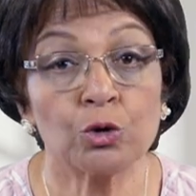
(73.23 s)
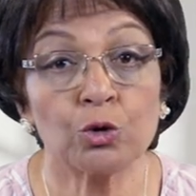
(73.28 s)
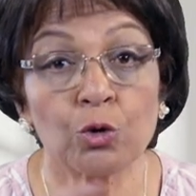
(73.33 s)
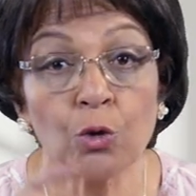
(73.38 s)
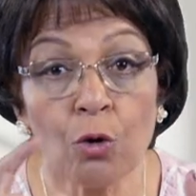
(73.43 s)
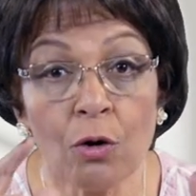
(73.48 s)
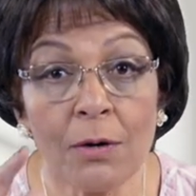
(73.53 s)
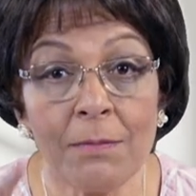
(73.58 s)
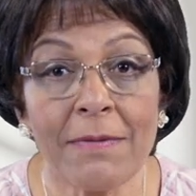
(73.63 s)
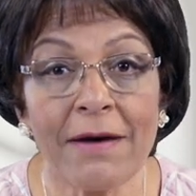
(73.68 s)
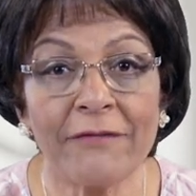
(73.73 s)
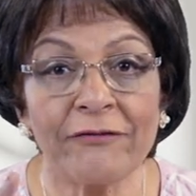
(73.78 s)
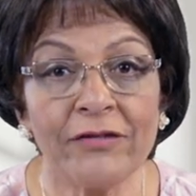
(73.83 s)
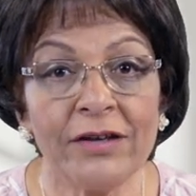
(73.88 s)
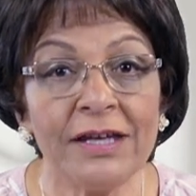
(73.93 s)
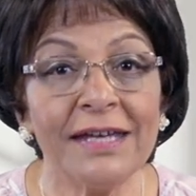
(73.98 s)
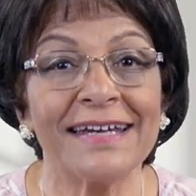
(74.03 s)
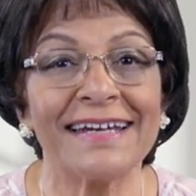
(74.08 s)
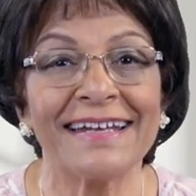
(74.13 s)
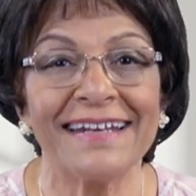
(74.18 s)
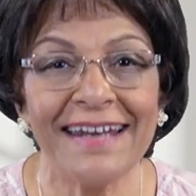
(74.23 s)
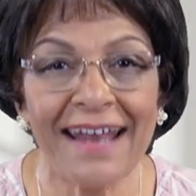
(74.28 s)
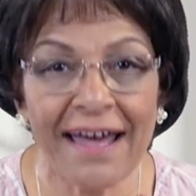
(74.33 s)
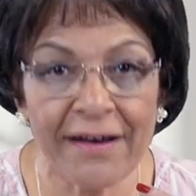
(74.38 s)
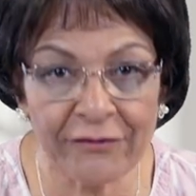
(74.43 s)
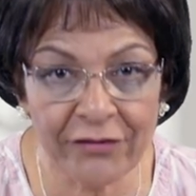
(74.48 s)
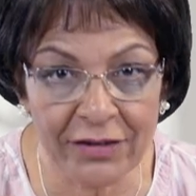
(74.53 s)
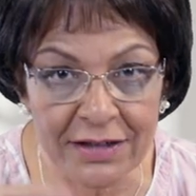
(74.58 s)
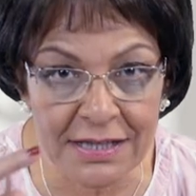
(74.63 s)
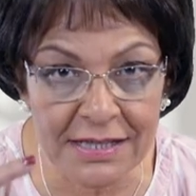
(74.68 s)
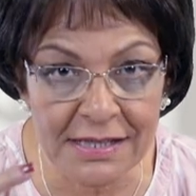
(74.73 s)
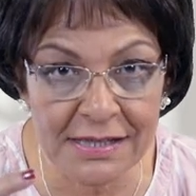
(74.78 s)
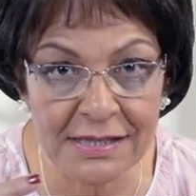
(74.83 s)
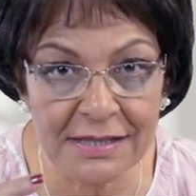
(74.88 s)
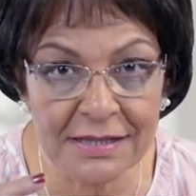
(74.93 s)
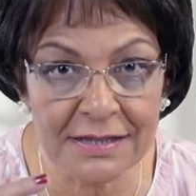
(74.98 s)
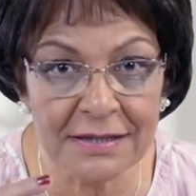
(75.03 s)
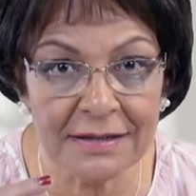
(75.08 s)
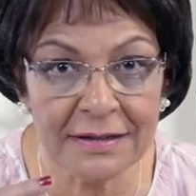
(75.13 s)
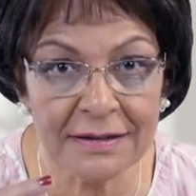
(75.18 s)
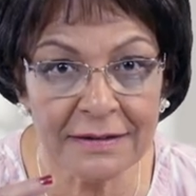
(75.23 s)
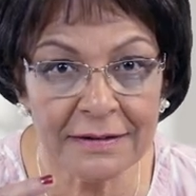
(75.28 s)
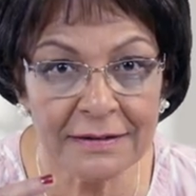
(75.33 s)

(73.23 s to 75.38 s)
طول ما فيك نفس